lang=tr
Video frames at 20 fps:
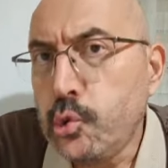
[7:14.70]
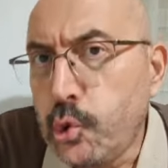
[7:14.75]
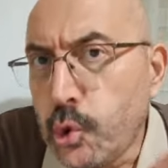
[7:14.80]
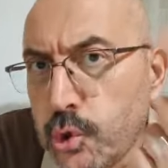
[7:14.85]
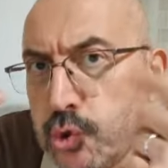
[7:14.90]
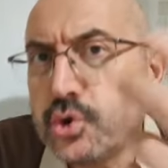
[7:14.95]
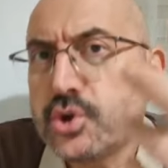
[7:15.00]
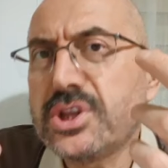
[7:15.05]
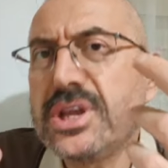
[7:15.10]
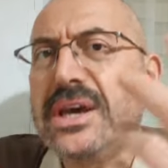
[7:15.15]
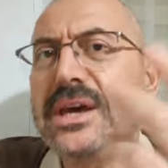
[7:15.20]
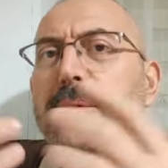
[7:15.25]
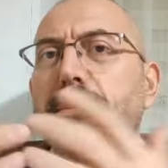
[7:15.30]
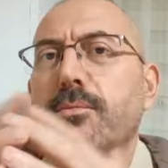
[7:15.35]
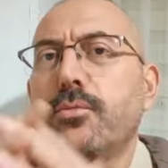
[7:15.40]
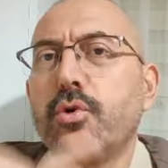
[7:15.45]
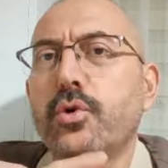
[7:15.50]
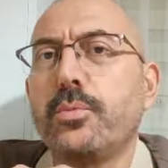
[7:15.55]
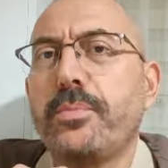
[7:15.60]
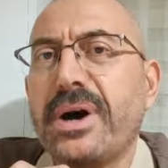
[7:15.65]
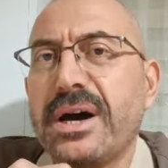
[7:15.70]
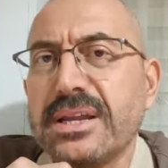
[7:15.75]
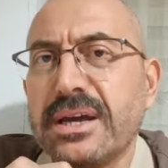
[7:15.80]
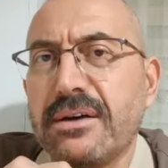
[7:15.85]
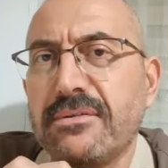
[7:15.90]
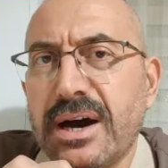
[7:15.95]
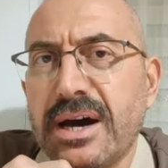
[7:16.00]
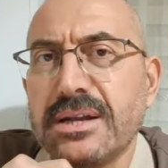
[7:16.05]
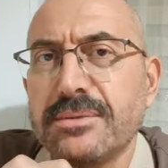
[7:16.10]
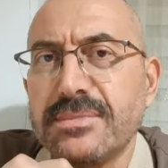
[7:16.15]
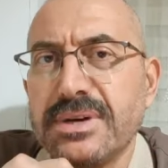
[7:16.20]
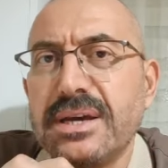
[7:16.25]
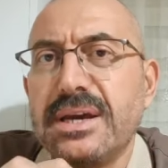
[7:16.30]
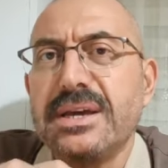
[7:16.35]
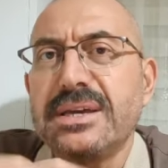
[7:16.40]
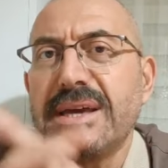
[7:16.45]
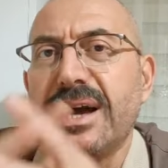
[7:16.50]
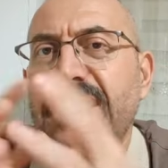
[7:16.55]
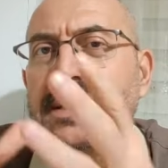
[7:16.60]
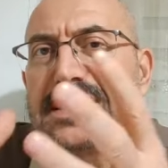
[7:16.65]
dönüşte bu para var mı?
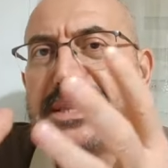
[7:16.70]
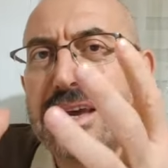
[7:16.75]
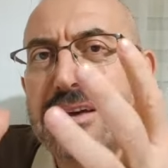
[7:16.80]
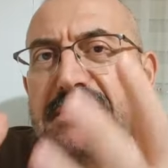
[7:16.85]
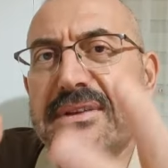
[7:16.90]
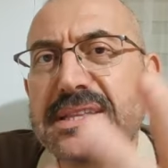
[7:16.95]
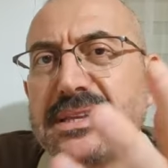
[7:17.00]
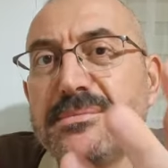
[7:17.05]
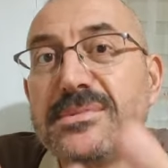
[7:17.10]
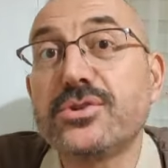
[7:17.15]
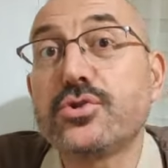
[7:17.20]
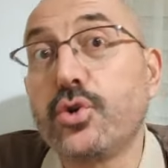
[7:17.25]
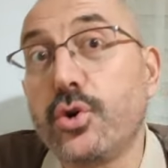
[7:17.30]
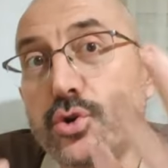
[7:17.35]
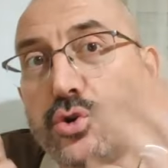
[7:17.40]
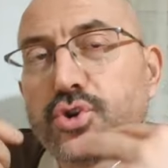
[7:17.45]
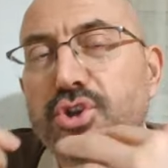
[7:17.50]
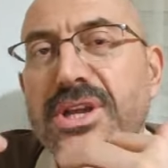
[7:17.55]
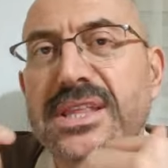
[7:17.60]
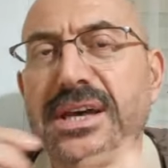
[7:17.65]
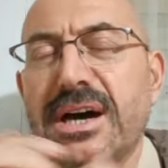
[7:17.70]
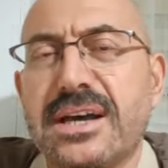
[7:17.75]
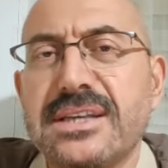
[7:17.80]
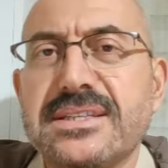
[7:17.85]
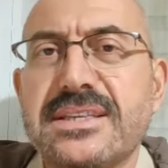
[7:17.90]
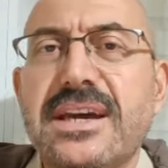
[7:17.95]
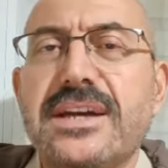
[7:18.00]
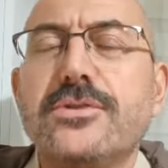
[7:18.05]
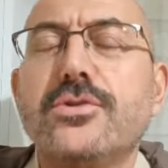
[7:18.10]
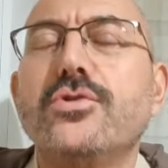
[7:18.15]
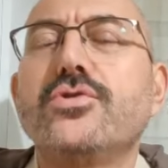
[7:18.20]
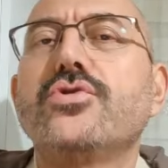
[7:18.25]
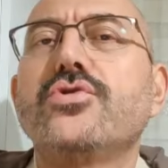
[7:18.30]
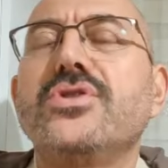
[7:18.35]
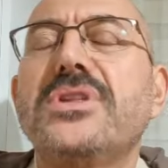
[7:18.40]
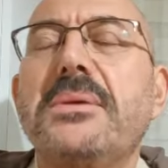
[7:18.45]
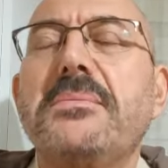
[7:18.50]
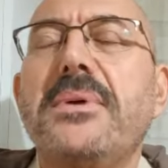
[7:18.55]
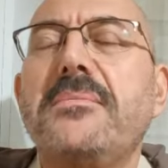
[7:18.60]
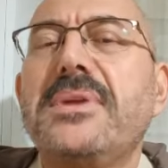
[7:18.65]
Yani devletimiz dönüşte de asker
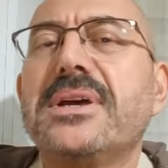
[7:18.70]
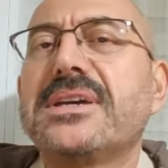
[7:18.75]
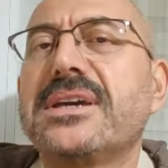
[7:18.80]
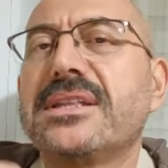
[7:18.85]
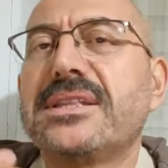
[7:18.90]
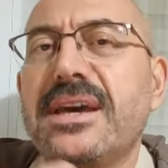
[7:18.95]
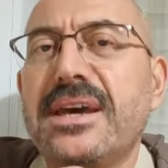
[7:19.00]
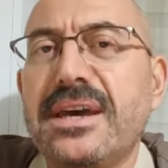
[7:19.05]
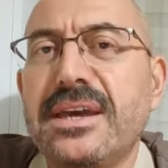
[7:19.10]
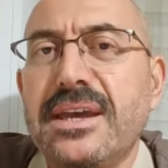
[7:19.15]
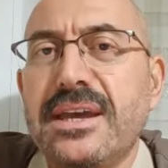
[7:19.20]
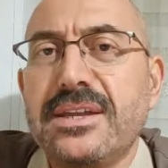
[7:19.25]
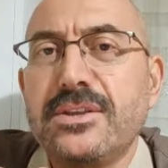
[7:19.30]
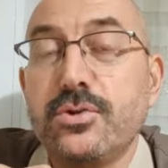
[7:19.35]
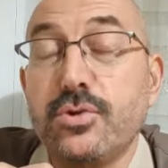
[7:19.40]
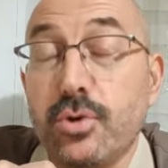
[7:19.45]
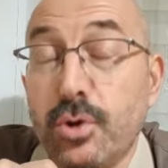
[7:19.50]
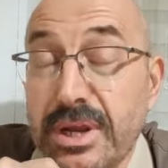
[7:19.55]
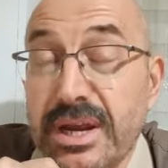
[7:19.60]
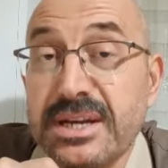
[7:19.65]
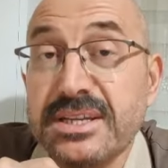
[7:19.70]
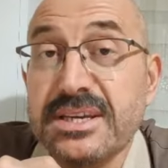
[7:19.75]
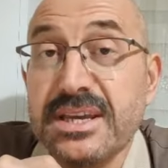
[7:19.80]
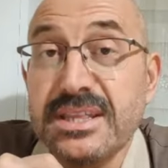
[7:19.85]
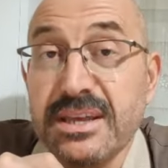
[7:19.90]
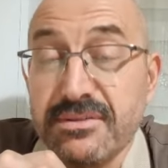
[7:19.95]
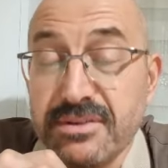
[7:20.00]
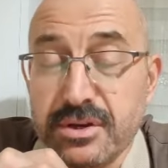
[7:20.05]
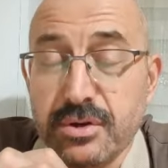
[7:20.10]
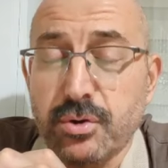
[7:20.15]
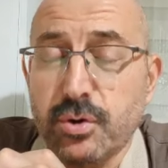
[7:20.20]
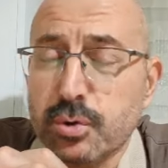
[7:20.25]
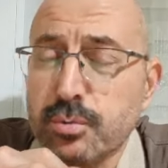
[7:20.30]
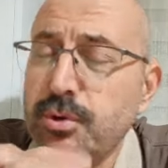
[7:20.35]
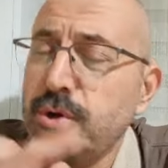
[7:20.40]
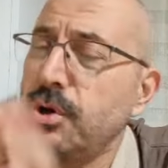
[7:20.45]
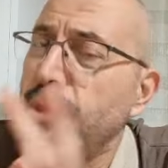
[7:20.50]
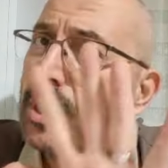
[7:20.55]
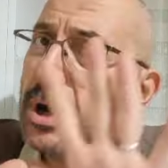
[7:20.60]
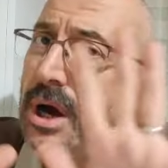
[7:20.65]
dönüşünde memlekete dönerken de veriyor
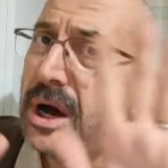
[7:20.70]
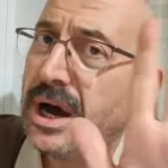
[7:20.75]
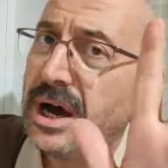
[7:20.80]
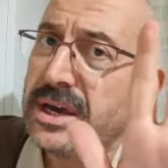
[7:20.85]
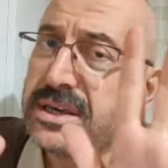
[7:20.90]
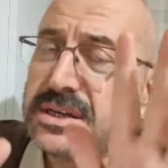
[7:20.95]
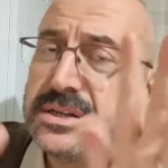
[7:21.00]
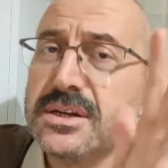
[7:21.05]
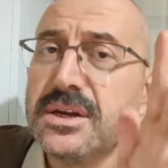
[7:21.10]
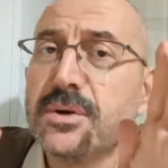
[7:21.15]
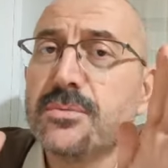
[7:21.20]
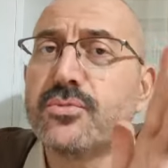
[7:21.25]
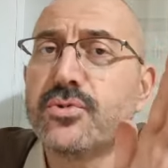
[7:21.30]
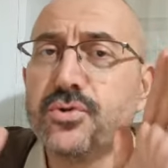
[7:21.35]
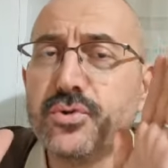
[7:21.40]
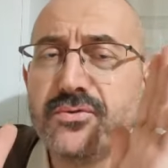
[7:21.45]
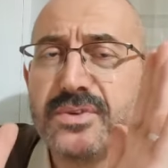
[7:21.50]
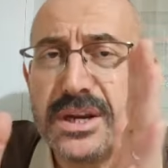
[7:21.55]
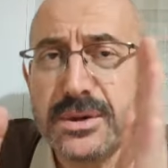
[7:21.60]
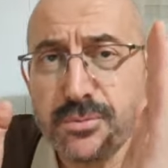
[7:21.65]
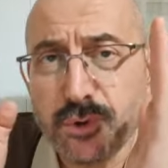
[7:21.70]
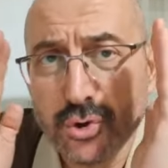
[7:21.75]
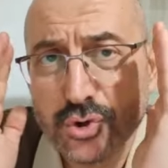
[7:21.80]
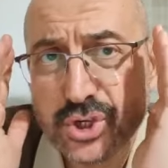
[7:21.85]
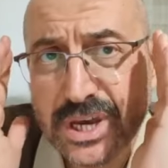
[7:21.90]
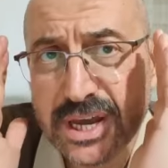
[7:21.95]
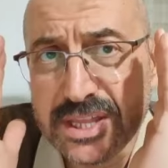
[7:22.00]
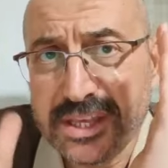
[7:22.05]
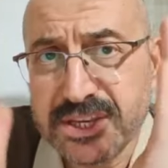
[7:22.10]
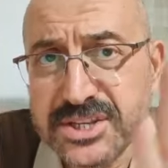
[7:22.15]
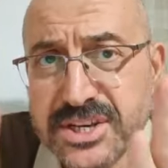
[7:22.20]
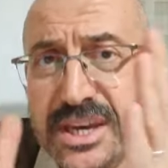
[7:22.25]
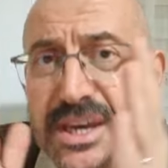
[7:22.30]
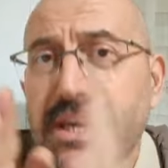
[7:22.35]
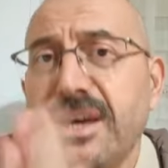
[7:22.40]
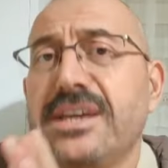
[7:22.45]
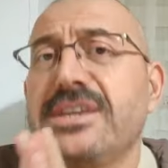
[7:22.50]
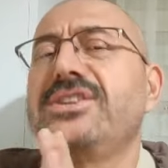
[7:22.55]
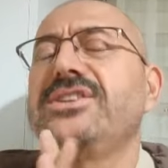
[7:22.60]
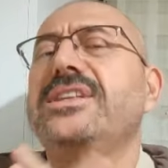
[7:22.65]
mu? Hayır bunu vermiyor. Sadece
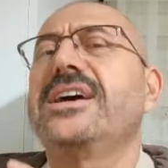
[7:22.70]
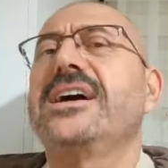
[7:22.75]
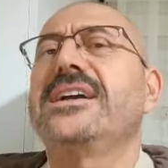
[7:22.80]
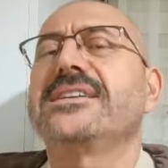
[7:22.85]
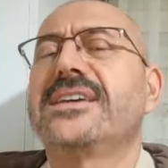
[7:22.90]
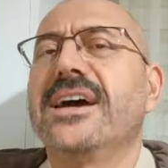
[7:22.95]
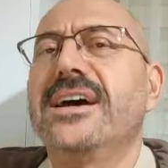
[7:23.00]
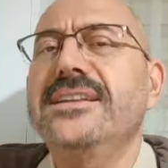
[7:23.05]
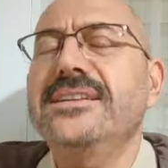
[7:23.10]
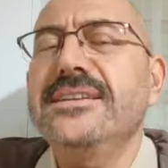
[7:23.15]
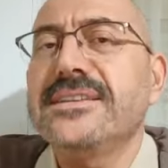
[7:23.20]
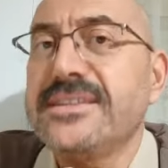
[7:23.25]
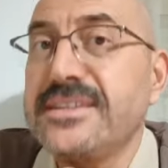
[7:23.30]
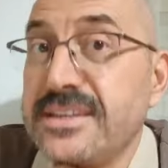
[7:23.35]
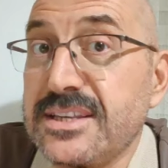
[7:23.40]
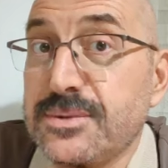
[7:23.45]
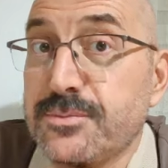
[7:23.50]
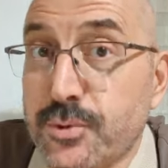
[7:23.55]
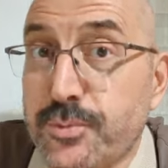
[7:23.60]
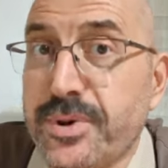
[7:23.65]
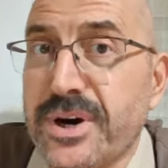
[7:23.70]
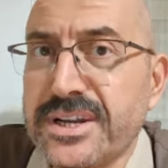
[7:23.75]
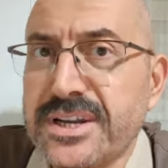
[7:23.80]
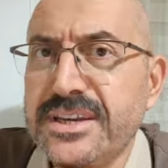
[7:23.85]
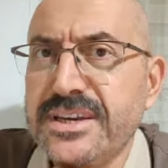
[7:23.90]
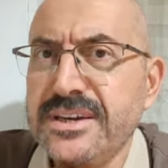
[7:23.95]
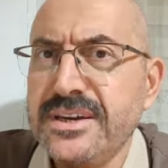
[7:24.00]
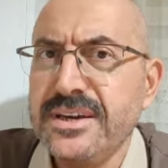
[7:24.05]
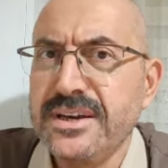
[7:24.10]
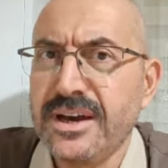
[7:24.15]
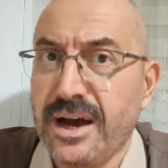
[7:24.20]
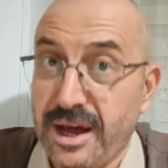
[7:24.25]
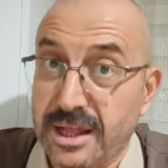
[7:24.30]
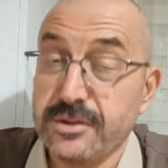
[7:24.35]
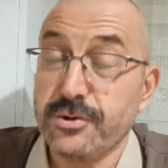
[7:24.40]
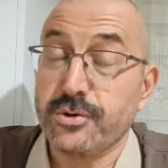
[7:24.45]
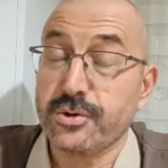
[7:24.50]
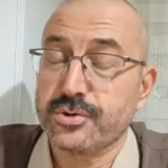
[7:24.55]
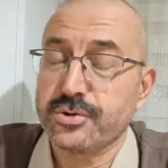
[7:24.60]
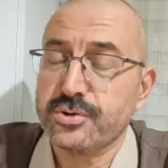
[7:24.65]
giderken siz bu parayı
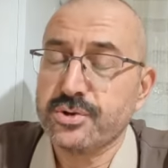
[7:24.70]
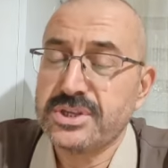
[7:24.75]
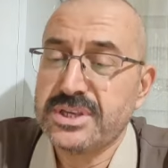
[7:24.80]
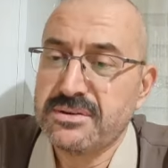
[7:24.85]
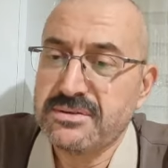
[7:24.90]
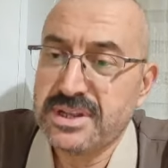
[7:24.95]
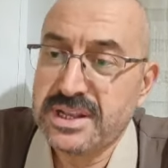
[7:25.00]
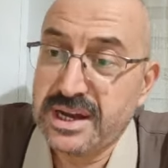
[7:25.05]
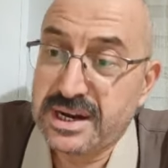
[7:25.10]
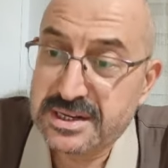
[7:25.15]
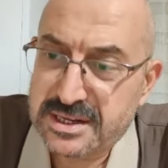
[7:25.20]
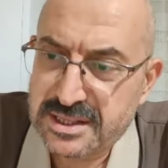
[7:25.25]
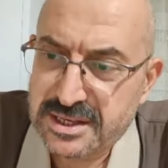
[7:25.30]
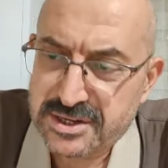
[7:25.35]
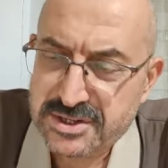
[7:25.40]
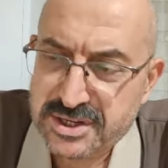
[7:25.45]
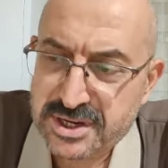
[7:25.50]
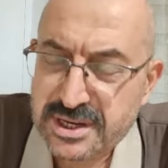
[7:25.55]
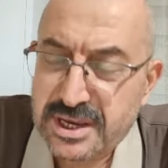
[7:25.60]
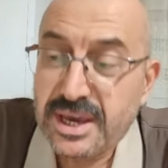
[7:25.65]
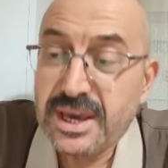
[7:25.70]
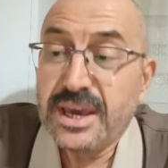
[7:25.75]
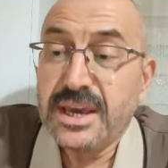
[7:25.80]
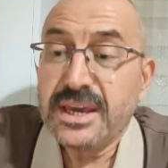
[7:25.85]
alıyorsunuz sevgili arkadaşlar.